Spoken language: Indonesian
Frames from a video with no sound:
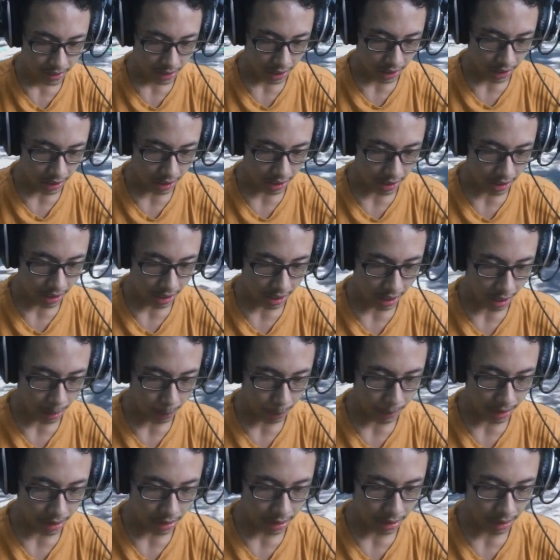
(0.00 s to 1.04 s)
ini nih
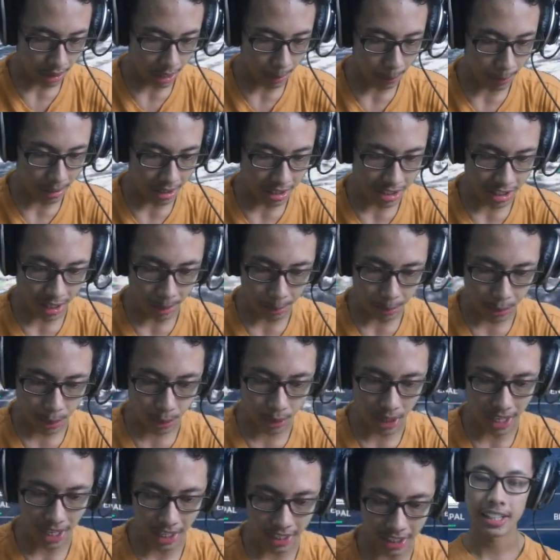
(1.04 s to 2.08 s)
apa kapal selam
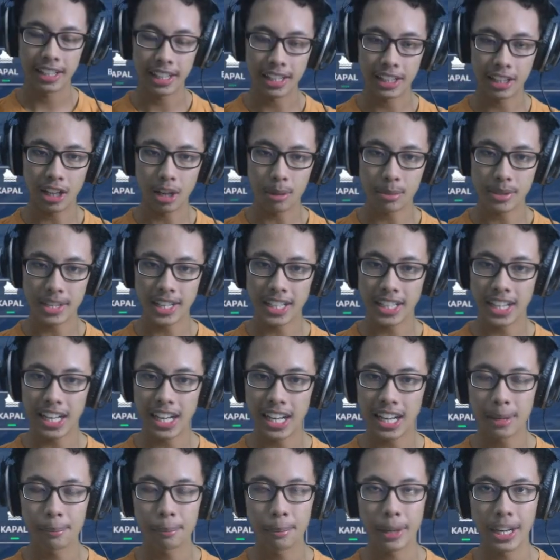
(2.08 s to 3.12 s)
juga ya dan kalau misalnya
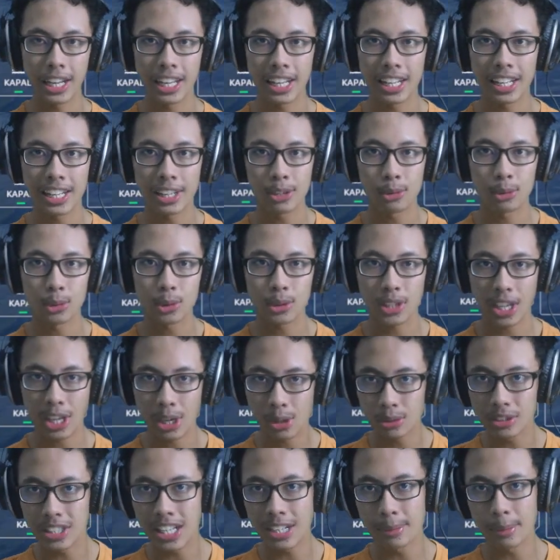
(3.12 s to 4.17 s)
kalian pengen untuk
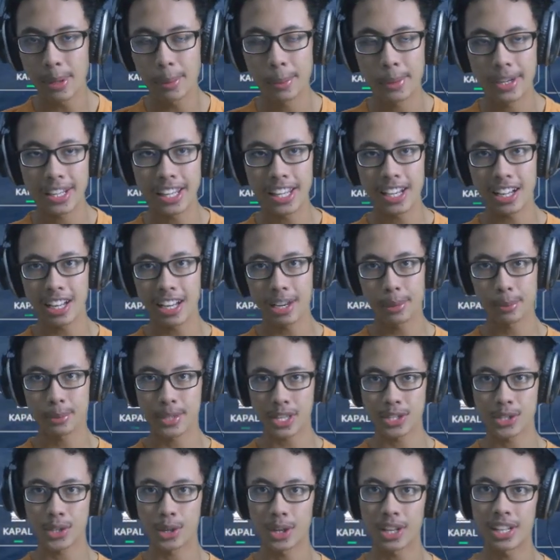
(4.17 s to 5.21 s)
ikutan mabarnya kalian
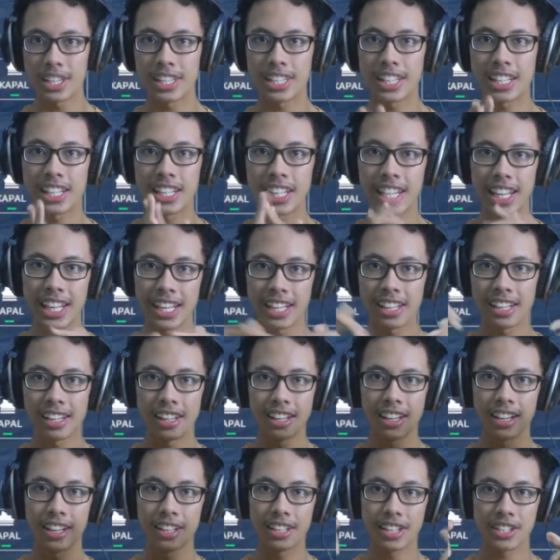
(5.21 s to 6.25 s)
bisa join di link
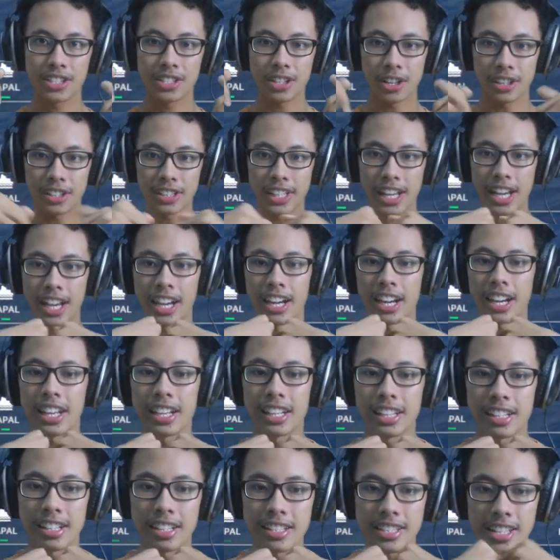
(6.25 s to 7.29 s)
Discord yang
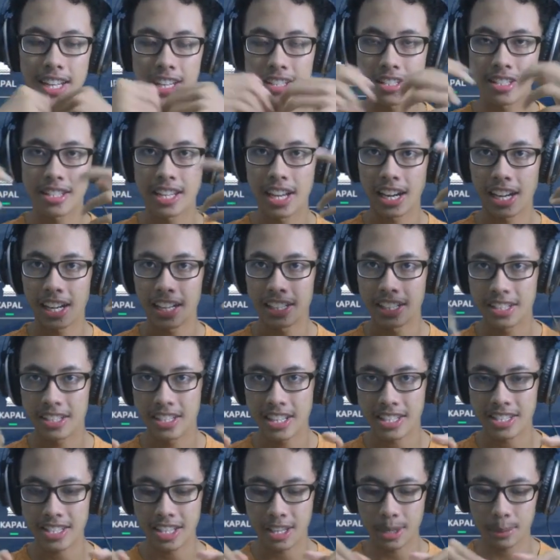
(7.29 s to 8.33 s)
akan saya sediakan di
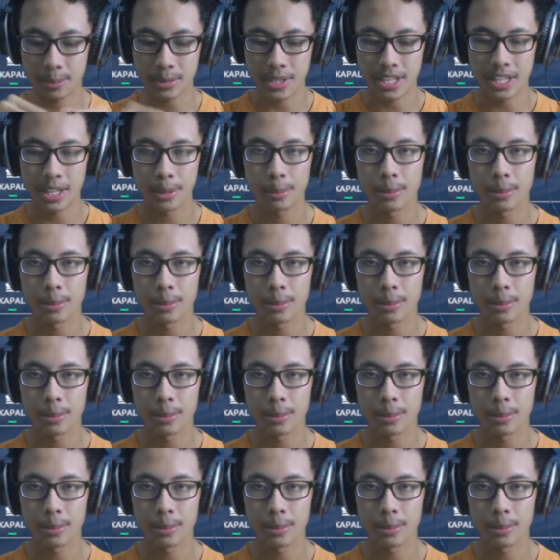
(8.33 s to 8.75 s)
description di